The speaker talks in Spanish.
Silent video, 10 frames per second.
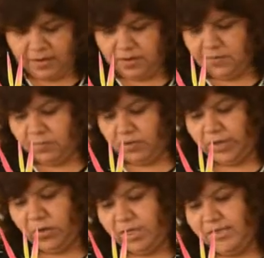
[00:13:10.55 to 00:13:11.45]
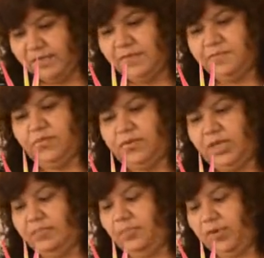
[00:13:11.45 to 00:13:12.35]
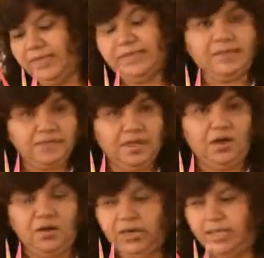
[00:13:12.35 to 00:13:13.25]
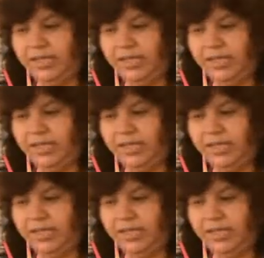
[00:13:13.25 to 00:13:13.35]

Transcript: los protagonistas, porque por este estilo que ya